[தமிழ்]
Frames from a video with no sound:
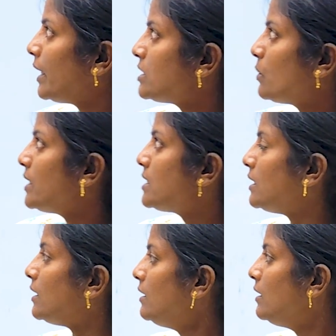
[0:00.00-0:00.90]
நெக்ஸ்ட்
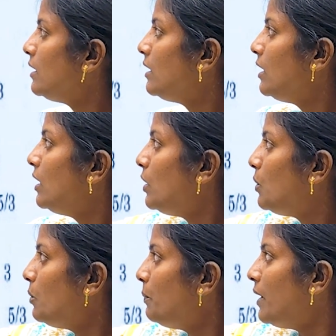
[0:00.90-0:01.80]
கொஸ்டின்
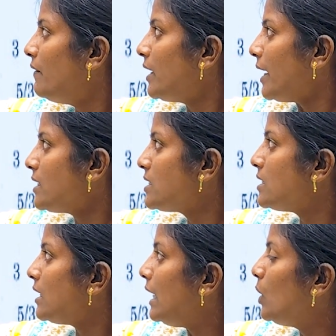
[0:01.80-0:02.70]
டூ பவர் எக்ஸ்
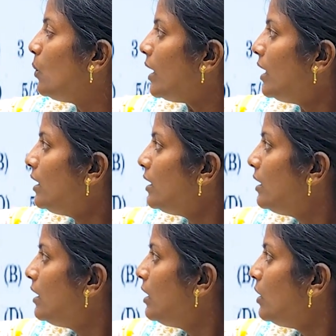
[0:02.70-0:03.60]
ஈக்குவல்
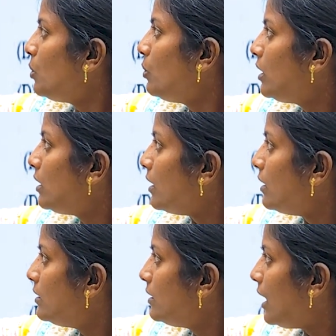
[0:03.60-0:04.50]
ரூட்
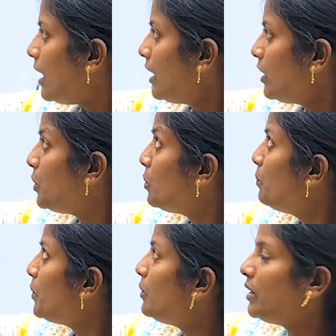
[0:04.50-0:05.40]
ஆனால்
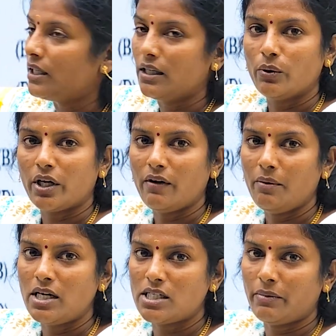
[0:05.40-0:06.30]
க்யூப் ரூட் இருக்குது ஓகேவா
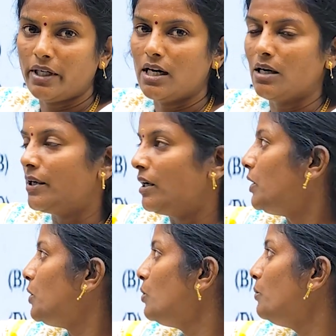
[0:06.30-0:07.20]
மென்ஷன் பண்ணியிருக்காங்க
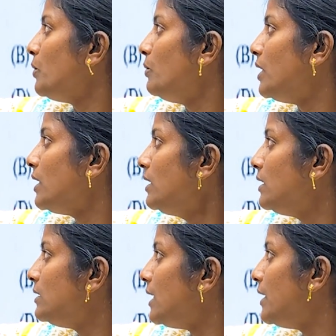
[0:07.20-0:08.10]
பாருங்கள் க்யூப் ரூட்டு
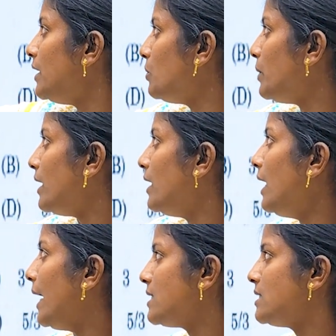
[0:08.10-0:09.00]
தேர்ட்டி டூ
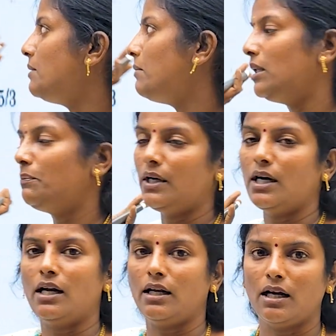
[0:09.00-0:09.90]
எனில் எக்ஸின் மதிப்பு
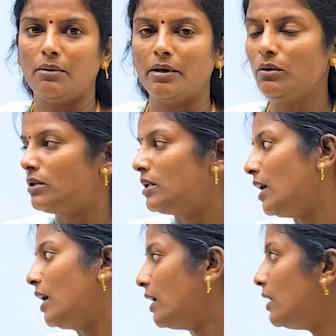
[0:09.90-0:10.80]
காண்க அப்படின்னு
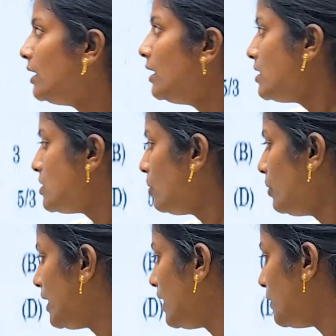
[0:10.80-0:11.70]
கொடுத்துருக்காங்க ஸோ
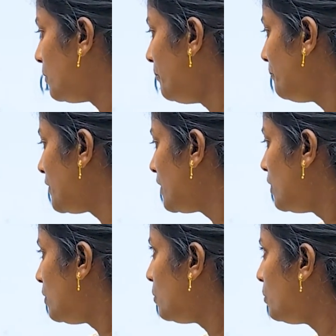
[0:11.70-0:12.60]
இங்கேயும்
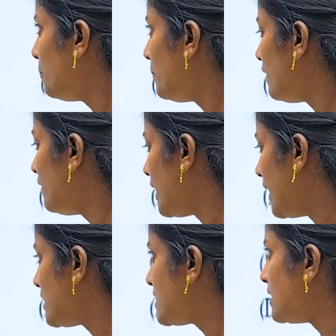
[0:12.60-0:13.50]
டூ பவர்
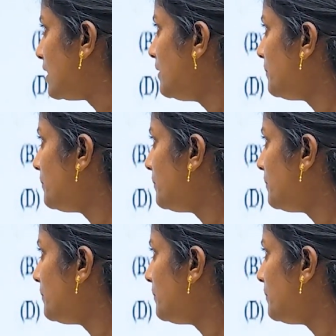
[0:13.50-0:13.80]
எக்ஸை